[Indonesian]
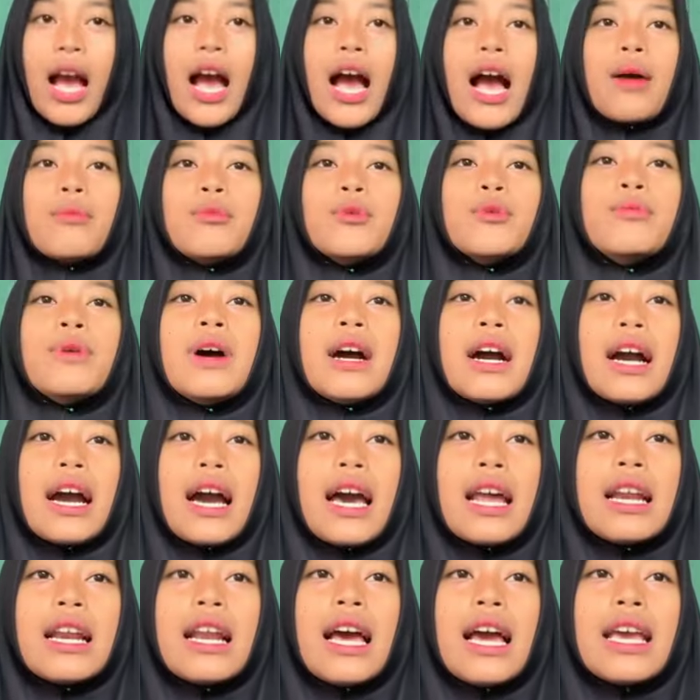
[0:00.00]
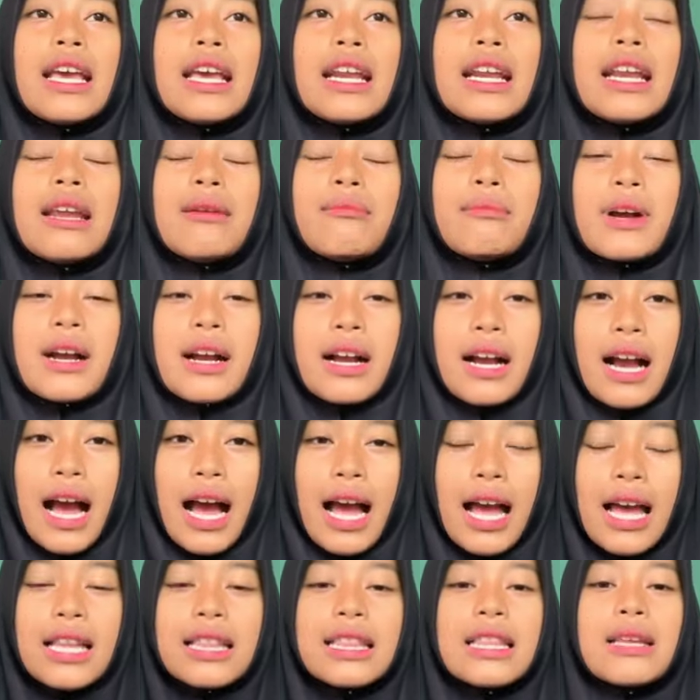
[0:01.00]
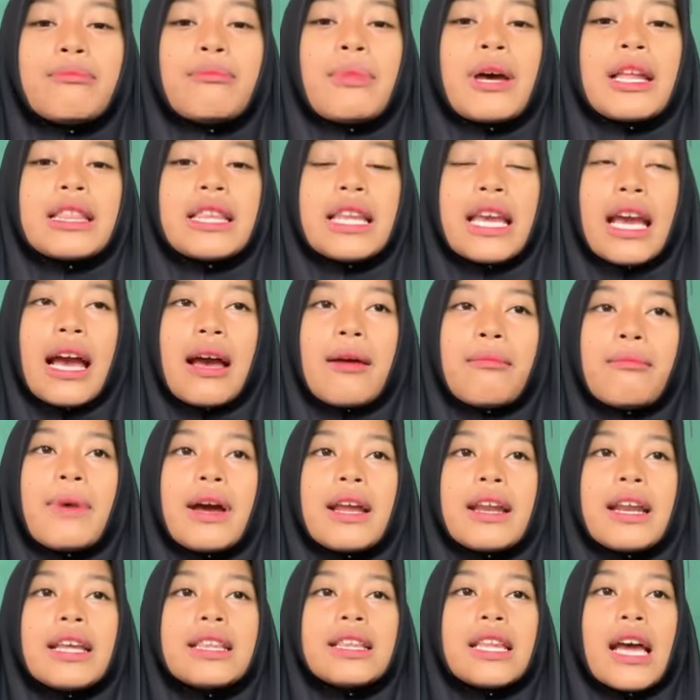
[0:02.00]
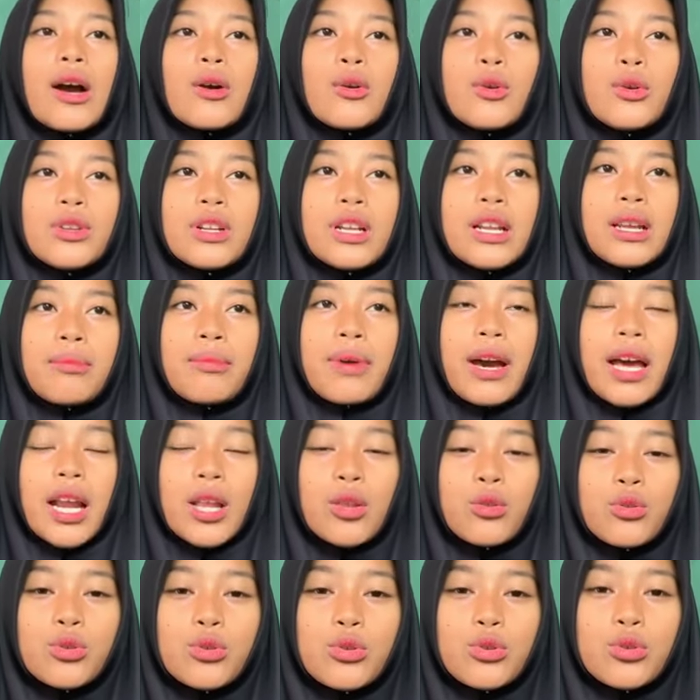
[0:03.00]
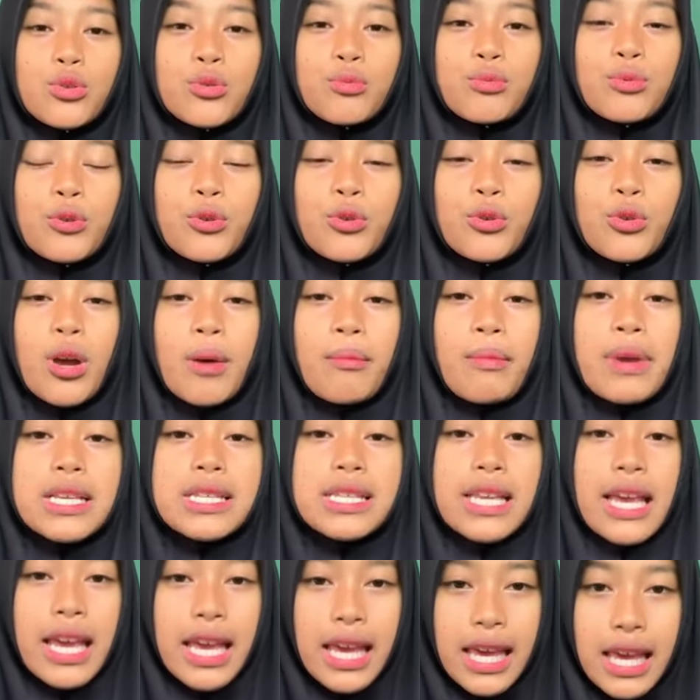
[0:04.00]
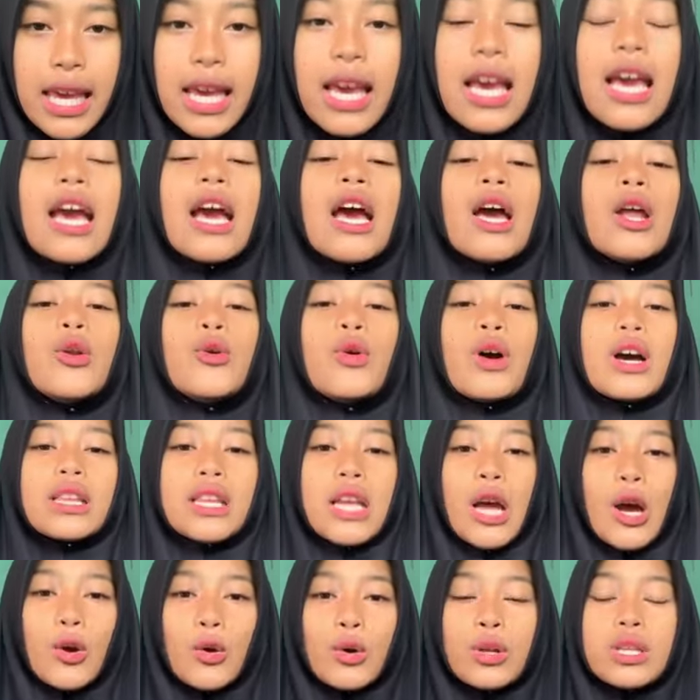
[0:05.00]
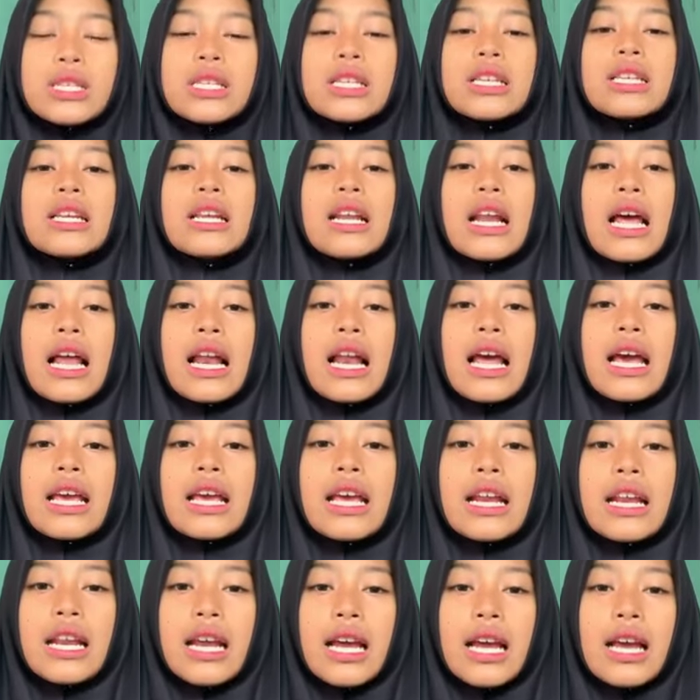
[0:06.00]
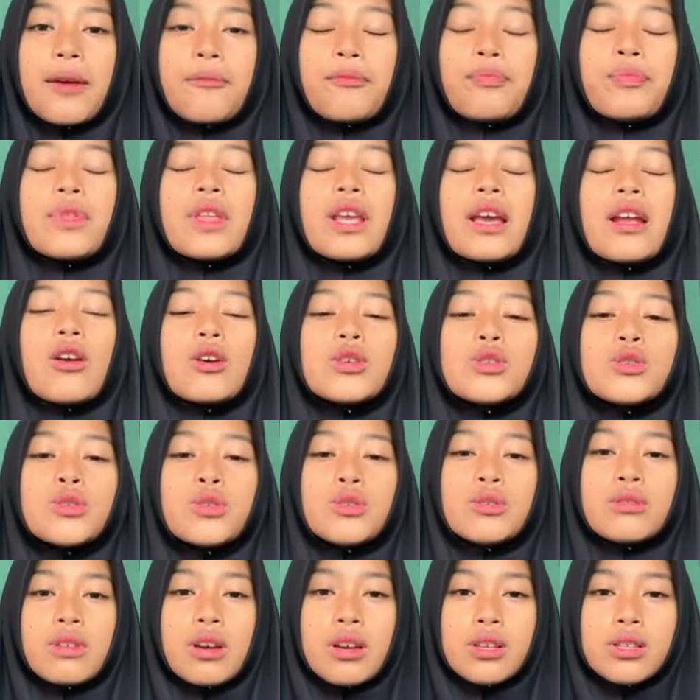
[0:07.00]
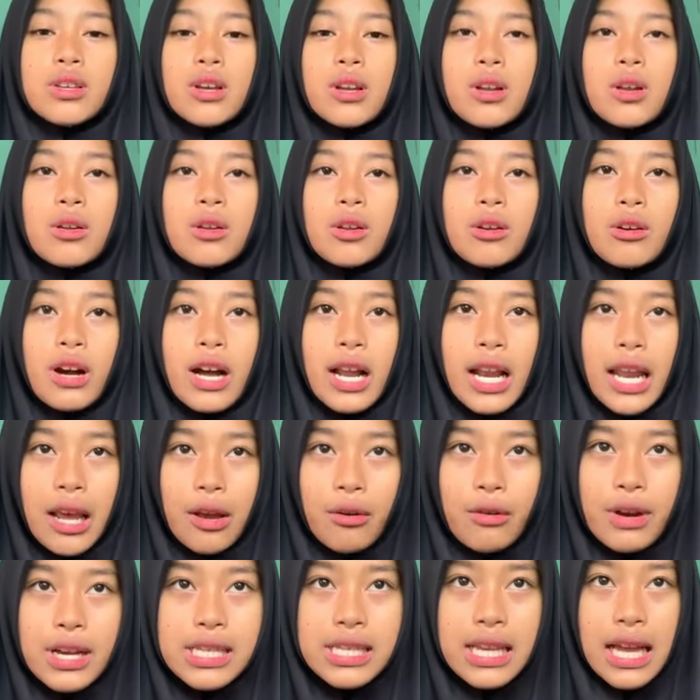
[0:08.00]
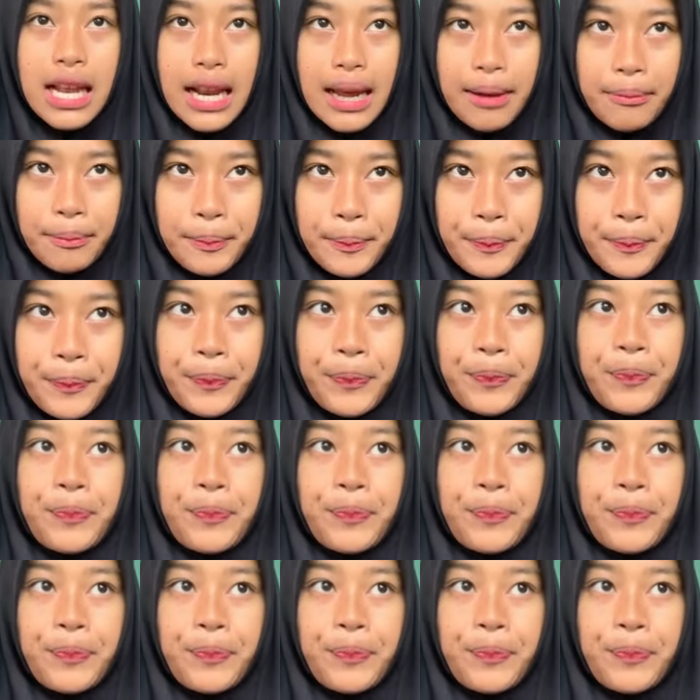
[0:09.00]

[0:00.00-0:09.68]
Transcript: Abu Bakar lahir di Mekah, tepatnya pada tahun 572 Masehi, dua tahun setelah lahirnya Rasulullah Shallallahu Alaihi Wasallam.